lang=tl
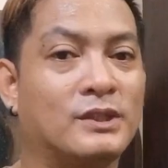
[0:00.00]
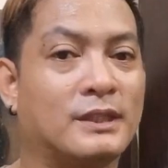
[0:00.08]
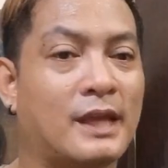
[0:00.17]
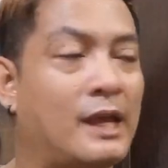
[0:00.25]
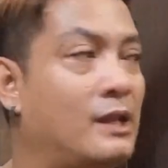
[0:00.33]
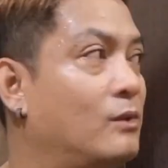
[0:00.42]

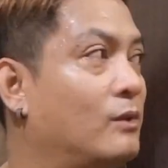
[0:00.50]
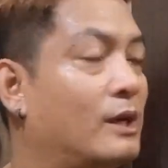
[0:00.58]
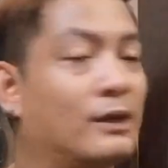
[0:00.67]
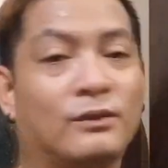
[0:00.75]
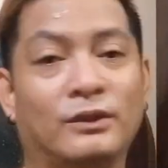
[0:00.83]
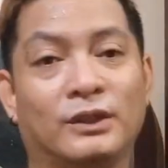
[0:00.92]
sa
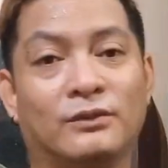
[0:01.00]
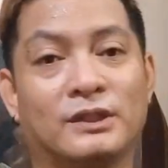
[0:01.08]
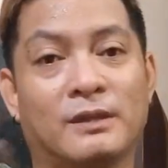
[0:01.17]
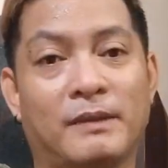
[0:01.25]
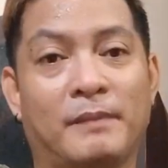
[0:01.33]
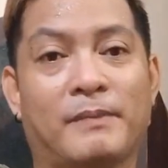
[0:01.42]
lugar ko dito
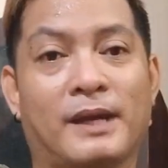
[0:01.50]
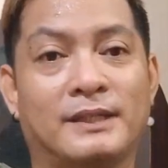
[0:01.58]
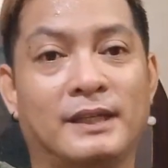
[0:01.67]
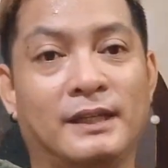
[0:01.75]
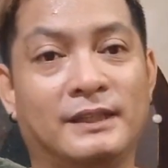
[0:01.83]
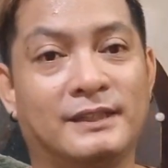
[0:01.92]
sa may
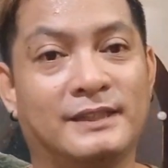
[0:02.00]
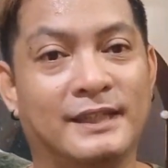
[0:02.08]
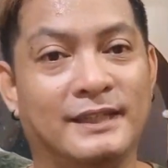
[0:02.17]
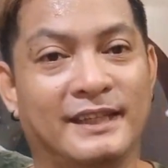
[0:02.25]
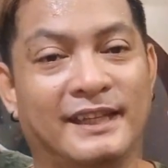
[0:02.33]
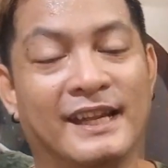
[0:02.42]
Pasig
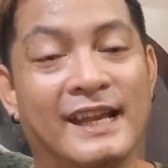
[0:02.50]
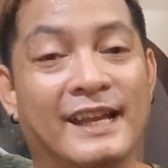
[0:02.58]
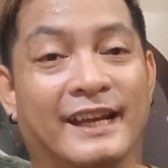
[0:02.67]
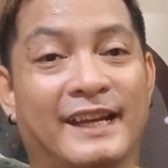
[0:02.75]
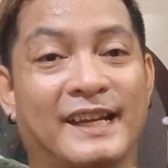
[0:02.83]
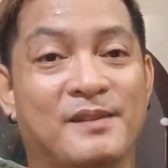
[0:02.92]
City.
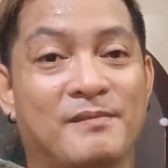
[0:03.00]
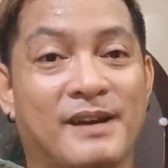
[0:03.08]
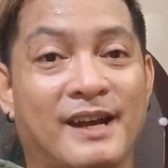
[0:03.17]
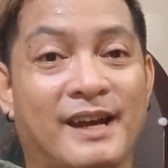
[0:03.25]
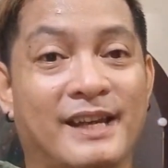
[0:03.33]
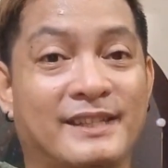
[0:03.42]
Kaya
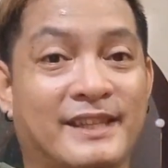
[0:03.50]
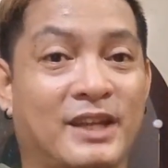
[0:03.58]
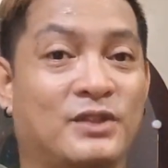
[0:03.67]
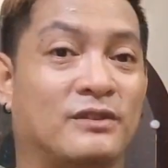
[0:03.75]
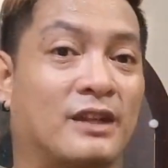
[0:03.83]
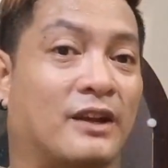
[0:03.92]
naman, stay
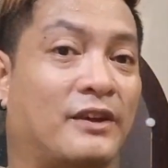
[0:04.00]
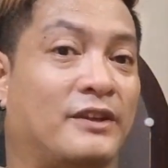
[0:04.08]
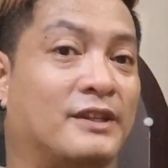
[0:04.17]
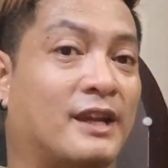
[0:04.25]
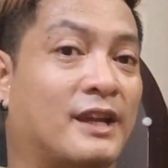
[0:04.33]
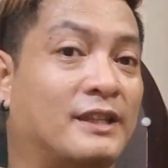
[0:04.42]
tuned lang kayo
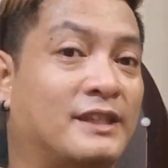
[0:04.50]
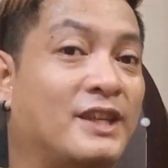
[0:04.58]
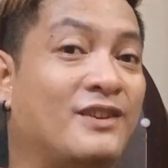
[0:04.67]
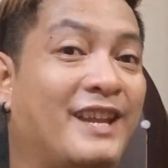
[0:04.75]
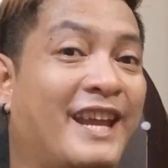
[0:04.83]
dyan. See you